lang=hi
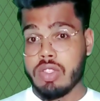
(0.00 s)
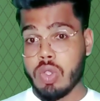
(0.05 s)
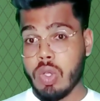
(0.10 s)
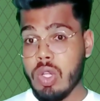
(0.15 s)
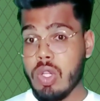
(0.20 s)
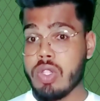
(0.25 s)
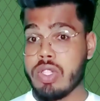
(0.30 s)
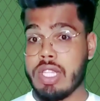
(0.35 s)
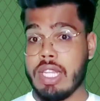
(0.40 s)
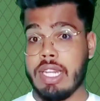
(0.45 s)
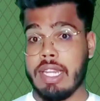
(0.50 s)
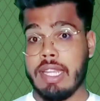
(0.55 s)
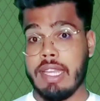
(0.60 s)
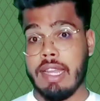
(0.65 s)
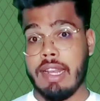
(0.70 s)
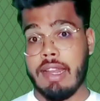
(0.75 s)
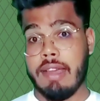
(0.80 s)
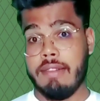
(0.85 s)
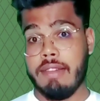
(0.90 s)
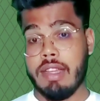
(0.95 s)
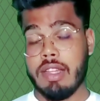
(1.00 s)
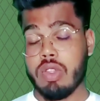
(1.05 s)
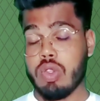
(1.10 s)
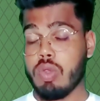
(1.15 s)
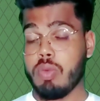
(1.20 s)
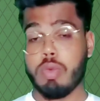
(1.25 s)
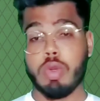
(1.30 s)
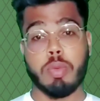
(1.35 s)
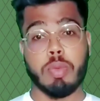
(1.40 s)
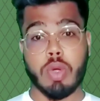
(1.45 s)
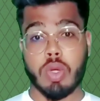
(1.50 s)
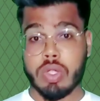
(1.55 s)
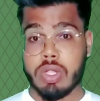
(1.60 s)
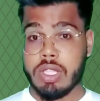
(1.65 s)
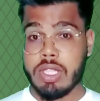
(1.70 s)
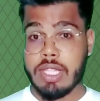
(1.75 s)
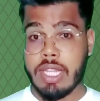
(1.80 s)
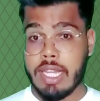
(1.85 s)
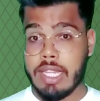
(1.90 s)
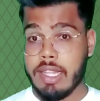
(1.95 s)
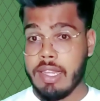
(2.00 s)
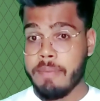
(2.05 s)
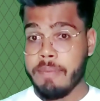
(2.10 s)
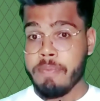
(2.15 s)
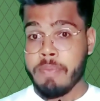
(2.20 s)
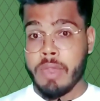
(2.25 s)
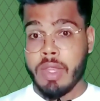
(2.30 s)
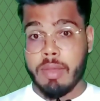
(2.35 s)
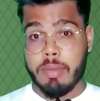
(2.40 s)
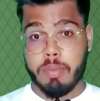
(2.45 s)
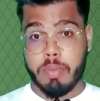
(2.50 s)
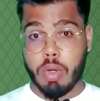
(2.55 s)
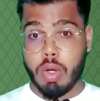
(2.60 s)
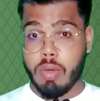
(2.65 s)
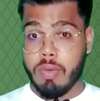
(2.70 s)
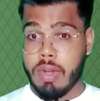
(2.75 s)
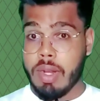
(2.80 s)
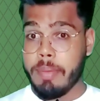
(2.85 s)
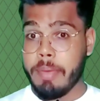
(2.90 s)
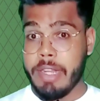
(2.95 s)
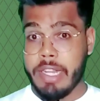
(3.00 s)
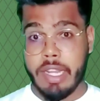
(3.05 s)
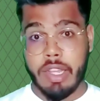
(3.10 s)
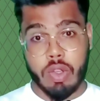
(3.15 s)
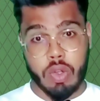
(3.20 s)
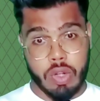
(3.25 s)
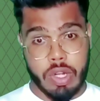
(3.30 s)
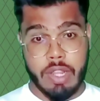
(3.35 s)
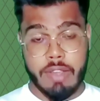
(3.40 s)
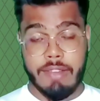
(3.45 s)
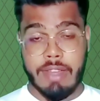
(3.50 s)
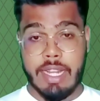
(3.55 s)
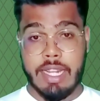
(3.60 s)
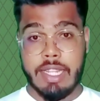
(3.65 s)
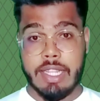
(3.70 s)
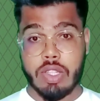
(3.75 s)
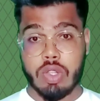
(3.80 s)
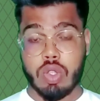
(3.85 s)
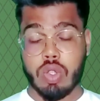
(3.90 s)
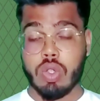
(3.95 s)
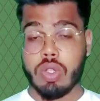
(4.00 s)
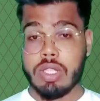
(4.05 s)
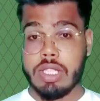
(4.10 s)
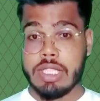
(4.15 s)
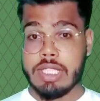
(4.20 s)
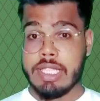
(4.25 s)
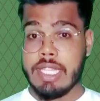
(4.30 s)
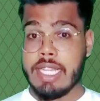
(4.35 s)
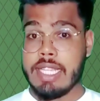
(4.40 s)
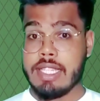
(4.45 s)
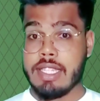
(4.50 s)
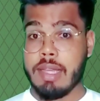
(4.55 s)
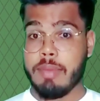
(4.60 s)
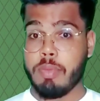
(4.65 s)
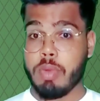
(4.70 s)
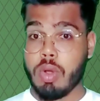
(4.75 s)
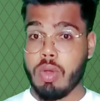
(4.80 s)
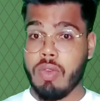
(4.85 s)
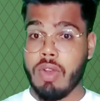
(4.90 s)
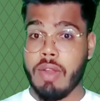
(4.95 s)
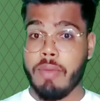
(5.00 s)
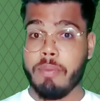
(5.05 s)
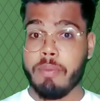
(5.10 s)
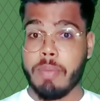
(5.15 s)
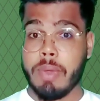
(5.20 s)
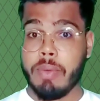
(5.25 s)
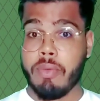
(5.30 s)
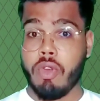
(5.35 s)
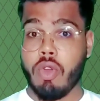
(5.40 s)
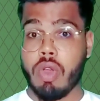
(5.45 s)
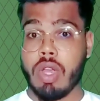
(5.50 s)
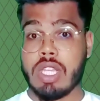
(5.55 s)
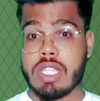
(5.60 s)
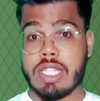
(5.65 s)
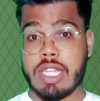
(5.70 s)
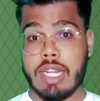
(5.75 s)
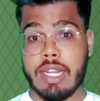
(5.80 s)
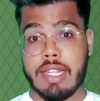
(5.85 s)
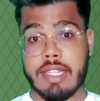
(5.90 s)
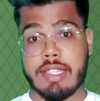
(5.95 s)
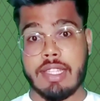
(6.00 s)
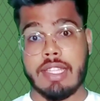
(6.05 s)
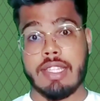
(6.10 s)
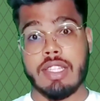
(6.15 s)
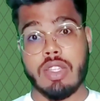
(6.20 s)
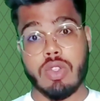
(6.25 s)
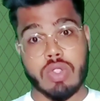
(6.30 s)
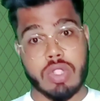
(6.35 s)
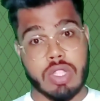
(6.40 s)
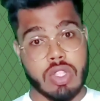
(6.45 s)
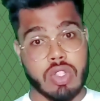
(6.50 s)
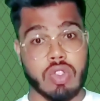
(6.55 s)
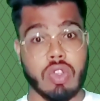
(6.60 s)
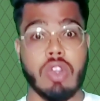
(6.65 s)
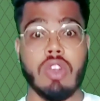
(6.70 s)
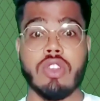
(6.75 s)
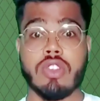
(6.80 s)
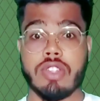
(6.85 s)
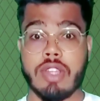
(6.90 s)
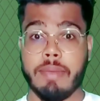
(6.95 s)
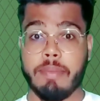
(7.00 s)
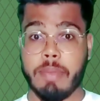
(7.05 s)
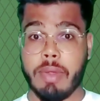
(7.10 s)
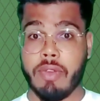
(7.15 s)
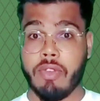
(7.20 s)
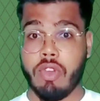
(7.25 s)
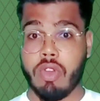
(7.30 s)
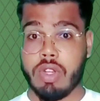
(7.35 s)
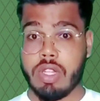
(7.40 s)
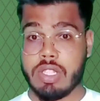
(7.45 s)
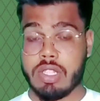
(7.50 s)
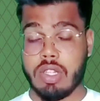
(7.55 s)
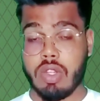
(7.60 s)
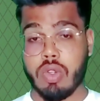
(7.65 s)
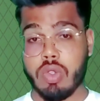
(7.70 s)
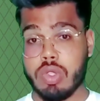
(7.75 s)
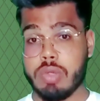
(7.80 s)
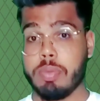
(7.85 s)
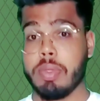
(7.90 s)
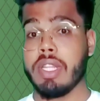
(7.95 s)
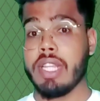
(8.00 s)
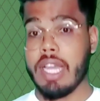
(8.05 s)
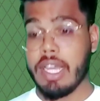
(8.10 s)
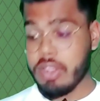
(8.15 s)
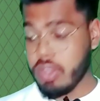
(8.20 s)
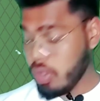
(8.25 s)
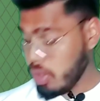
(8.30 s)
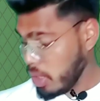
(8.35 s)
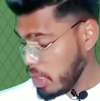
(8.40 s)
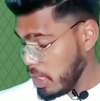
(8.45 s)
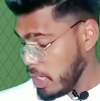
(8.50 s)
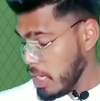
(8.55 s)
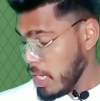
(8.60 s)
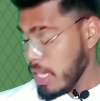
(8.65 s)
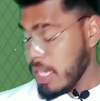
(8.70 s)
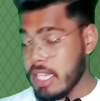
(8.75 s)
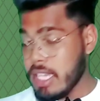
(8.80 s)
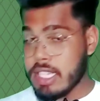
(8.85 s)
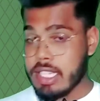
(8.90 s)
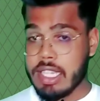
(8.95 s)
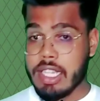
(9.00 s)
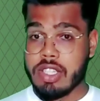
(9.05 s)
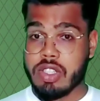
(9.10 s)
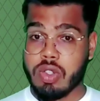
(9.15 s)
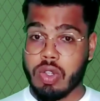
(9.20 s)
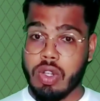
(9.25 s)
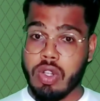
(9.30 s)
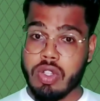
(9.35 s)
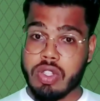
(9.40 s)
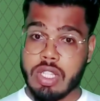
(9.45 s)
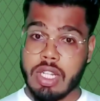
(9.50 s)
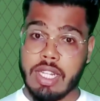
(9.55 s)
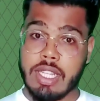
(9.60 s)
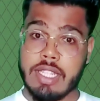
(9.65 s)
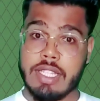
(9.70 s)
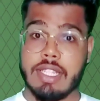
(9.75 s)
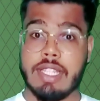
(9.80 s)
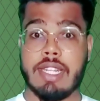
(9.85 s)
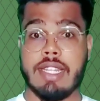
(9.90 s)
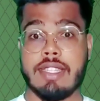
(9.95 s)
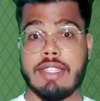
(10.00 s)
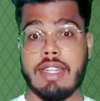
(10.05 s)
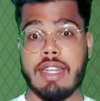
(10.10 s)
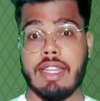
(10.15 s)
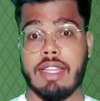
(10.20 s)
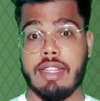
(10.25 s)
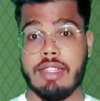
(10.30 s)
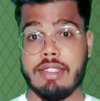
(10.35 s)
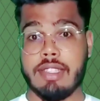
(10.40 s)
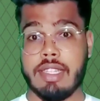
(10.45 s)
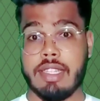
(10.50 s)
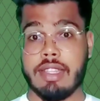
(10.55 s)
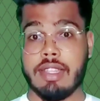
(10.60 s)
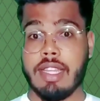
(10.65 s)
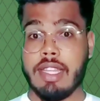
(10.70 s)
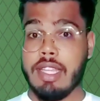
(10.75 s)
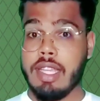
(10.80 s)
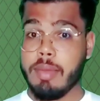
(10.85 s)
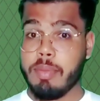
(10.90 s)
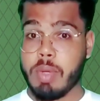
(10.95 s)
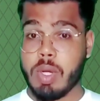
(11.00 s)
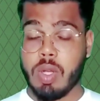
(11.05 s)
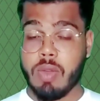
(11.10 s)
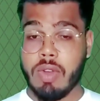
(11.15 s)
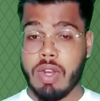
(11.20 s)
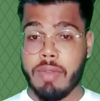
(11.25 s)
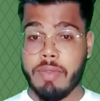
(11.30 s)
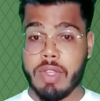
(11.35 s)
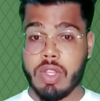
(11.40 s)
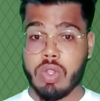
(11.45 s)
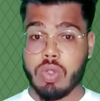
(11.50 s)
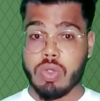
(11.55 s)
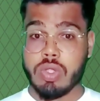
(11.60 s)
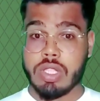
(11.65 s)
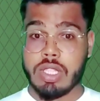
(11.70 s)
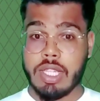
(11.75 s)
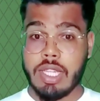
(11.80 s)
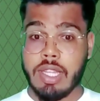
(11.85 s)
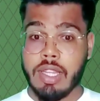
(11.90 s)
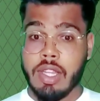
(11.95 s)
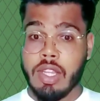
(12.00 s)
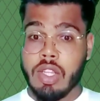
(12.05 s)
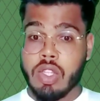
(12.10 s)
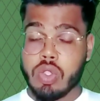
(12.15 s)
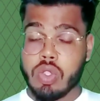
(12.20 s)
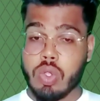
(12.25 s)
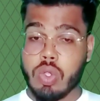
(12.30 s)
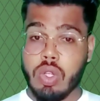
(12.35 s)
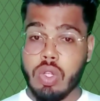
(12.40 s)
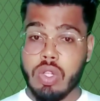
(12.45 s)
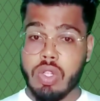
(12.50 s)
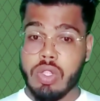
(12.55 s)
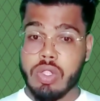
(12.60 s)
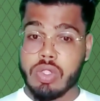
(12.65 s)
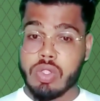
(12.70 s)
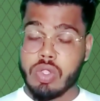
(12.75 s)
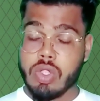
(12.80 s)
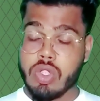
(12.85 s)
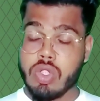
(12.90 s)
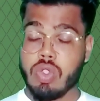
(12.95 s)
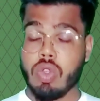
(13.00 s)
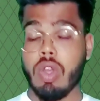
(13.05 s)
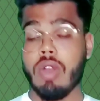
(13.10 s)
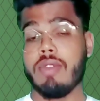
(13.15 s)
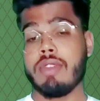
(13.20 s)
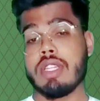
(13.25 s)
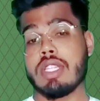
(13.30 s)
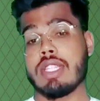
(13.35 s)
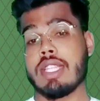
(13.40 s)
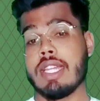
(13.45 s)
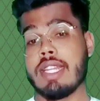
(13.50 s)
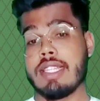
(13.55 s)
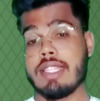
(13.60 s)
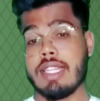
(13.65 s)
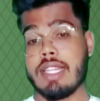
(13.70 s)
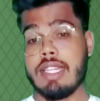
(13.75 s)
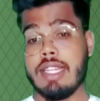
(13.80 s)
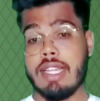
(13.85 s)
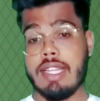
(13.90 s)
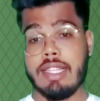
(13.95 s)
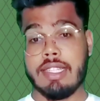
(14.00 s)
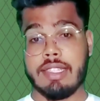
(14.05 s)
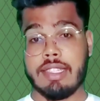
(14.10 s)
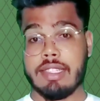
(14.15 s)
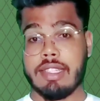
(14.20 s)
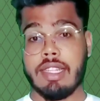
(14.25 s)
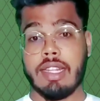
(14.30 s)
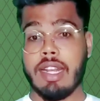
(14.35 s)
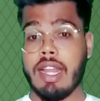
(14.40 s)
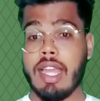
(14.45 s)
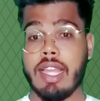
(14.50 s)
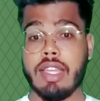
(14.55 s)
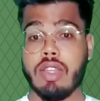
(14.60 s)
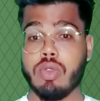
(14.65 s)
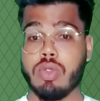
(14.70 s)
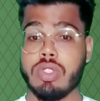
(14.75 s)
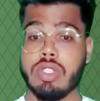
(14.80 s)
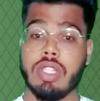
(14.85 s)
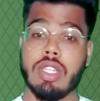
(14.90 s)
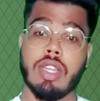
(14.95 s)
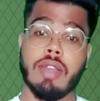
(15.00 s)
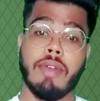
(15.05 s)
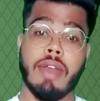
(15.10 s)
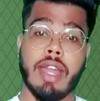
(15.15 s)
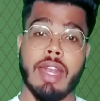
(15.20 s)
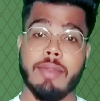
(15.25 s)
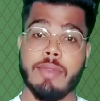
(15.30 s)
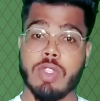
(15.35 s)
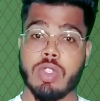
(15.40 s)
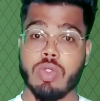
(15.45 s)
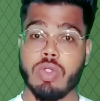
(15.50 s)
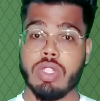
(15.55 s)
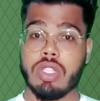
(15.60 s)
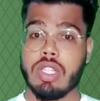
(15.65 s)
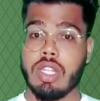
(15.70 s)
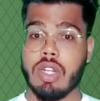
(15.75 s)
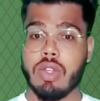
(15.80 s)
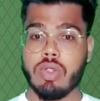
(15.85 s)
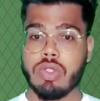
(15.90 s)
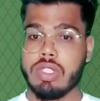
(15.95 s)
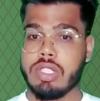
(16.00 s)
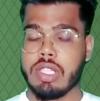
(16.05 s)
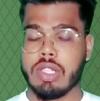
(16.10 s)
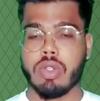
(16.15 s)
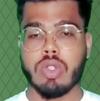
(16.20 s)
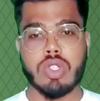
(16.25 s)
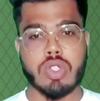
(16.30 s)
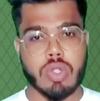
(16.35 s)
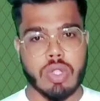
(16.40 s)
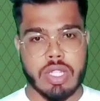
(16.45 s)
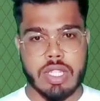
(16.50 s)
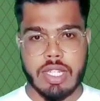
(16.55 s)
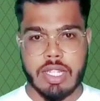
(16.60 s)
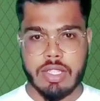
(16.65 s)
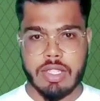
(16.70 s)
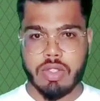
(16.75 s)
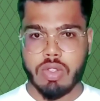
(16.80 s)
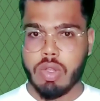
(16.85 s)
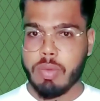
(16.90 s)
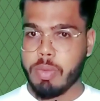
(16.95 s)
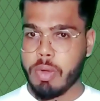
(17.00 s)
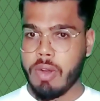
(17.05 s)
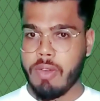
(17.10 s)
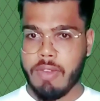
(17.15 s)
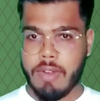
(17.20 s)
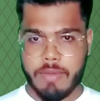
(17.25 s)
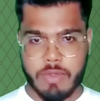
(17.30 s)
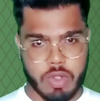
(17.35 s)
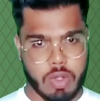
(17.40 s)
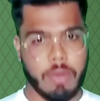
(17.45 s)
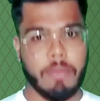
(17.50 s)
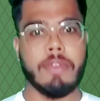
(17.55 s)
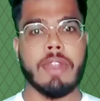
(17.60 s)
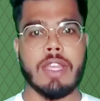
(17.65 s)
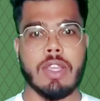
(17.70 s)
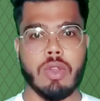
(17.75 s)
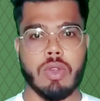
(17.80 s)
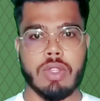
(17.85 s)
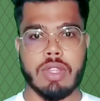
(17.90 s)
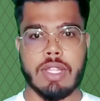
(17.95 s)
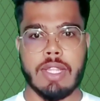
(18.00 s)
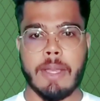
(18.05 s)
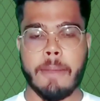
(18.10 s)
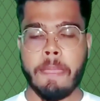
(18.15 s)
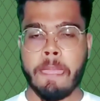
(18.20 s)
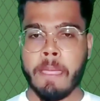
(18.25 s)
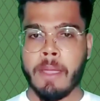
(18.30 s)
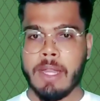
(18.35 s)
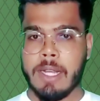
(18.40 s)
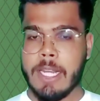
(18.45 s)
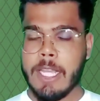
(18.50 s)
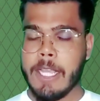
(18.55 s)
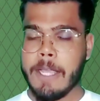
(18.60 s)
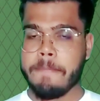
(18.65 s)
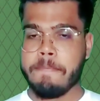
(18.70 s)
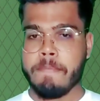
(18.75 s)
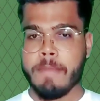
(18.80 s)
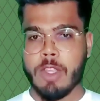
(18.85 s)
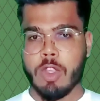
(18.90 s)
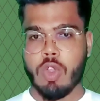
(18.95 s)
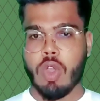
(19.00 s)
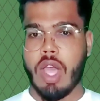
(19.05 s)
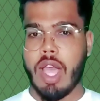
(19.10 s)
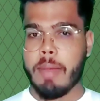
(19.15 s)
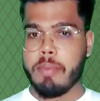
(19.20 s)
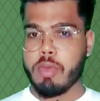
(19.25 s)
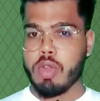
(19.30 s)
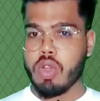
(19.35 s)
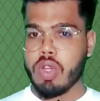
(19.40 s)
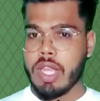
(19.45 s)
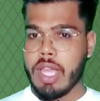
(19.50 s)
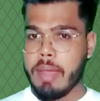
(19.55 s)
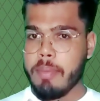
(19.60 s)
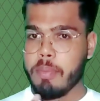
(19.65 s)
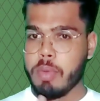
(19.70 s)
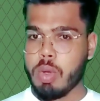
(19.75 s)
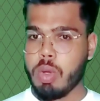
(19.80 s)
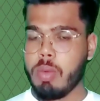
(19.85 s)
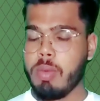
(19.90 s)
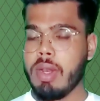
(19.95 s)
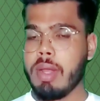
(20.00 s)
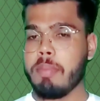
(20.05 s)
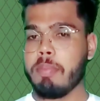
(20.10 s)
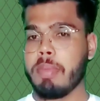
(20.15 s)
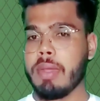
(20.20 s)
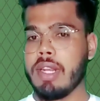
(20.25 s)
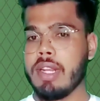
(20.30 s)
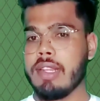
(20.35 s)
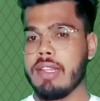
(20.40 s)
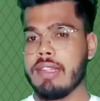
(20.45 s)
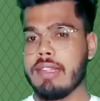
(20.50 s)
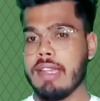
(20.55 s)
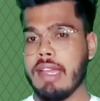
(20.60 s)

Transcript: सोल्यूशन के अलावा तो वो बहुत ही ज़्यादा प्रॉब्लमेटिक होने वाली है तो इससे अच्छा प्रॉब्लम पे फोकस करने से अच्छा उसके सॉल्यूशन पर फोकस करो उस पर ध्यान दो कि इसका सॉल्यूशन किस तरह से निकल सकता है ये प्रॉब्लम है तो उसके सोल्यू इसको सॉल्व किस तरह से किया जा सकता है ना कि उसी के बारे में सोचते रहो उससे कोई सोचने से कोई प्रॉब्लम सॉल्व नहीं होती है ठीक है तो आपको क्या है प्रॉब्लम पे